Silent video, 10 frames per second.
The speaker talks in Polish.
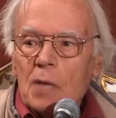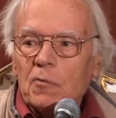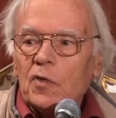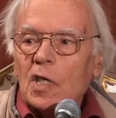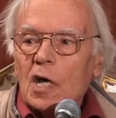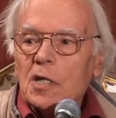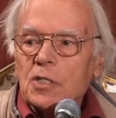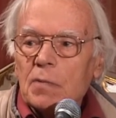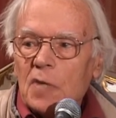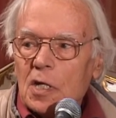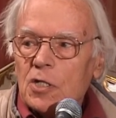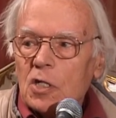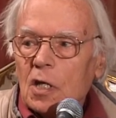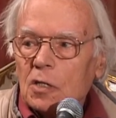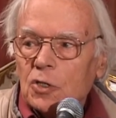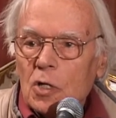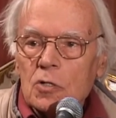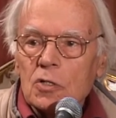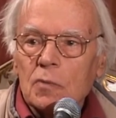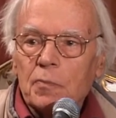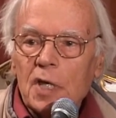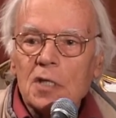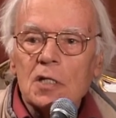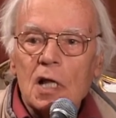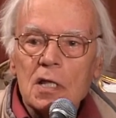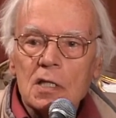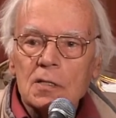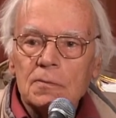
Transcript: Mówi, ja się męczę nad książką 5 lat